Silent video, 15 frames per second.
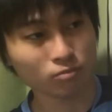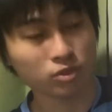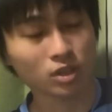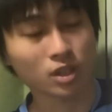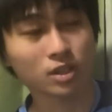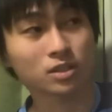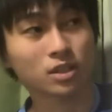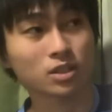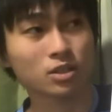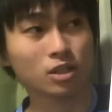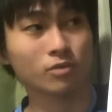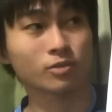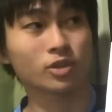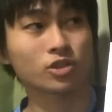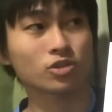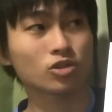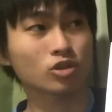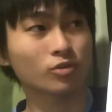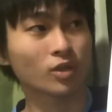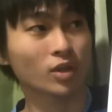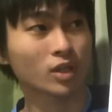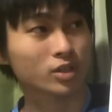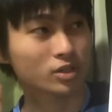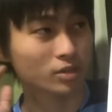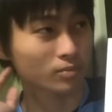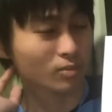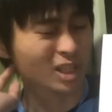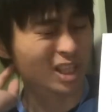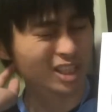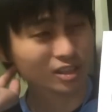プラスだし多分日曜日の阪神、
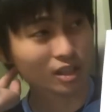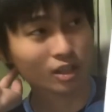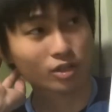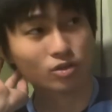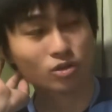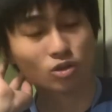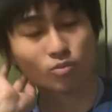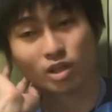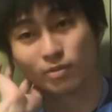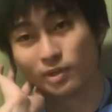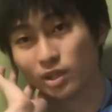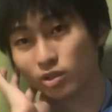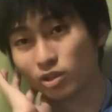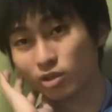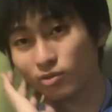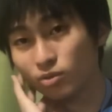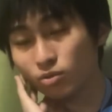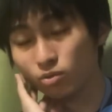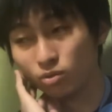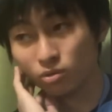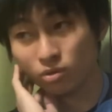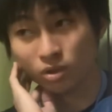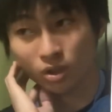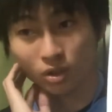まあ、朝からちょっとパラパラと雨降ると思